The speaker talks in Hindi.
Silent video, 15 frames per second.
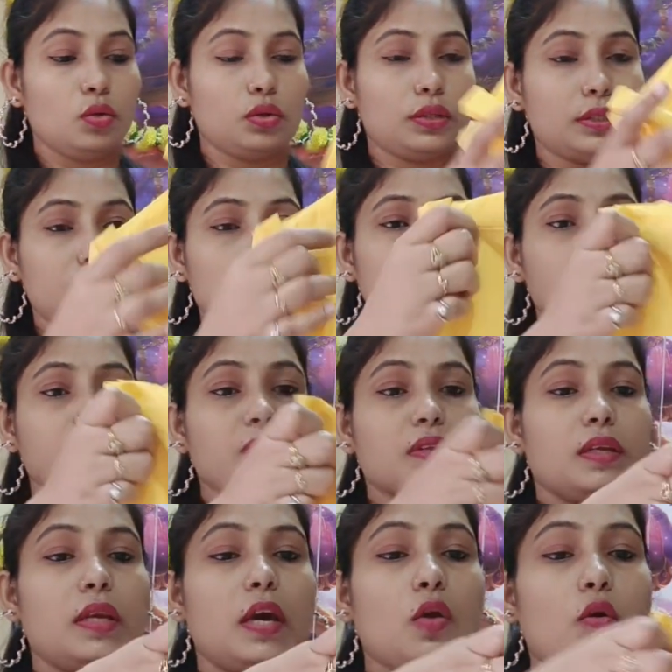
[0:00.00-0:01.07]
लुक दिस्ट
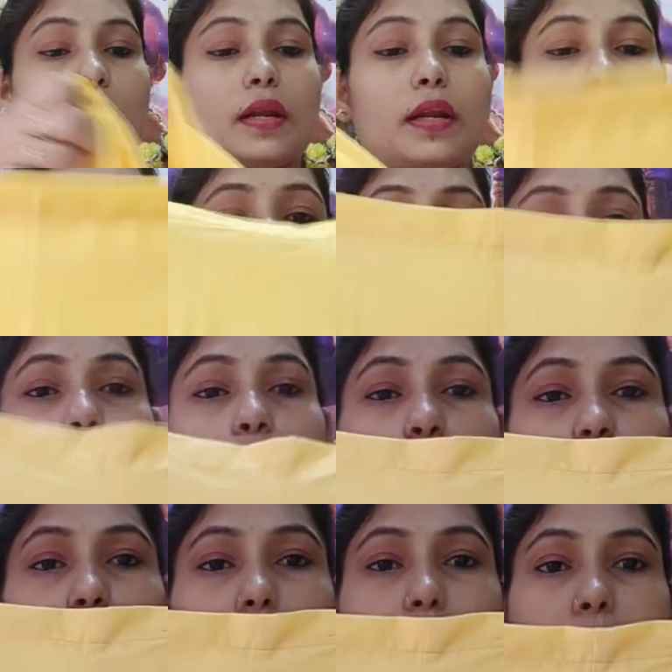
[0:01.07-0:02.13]
येलो कलर का बॉटम है
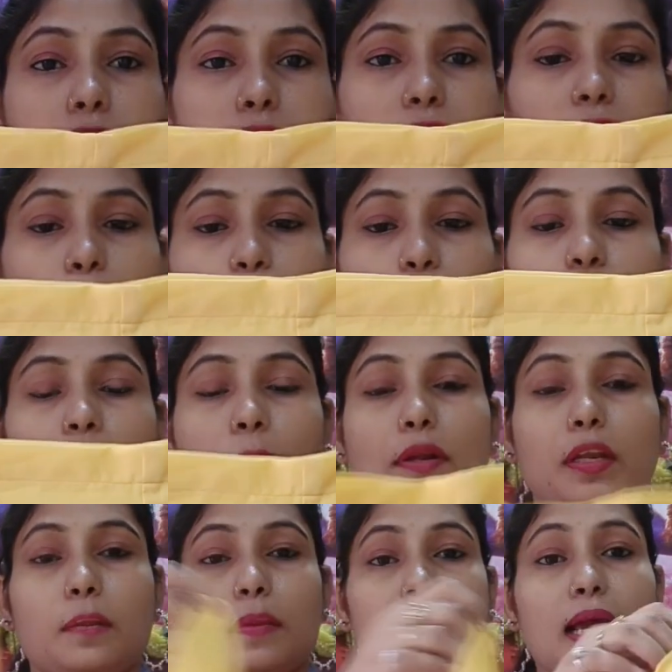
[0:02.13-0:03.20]
कुछ इस तरह से आपको
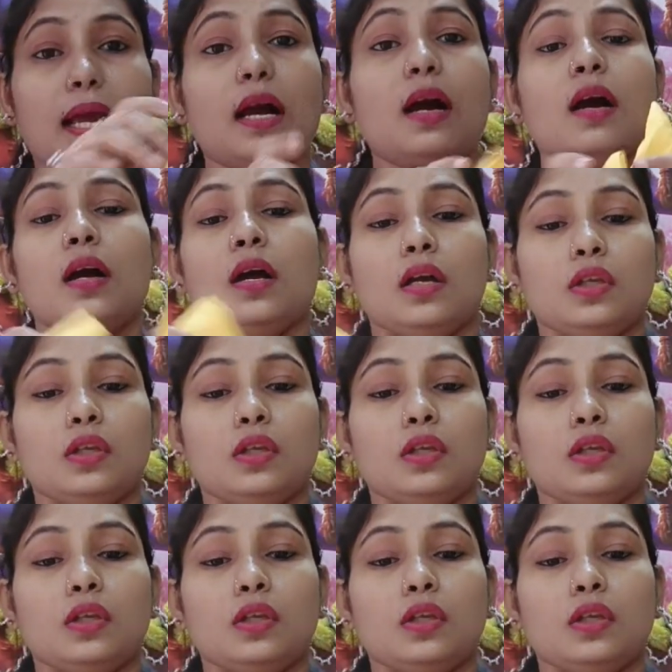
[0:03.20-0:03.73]
फैब्रिक मिल जाएगा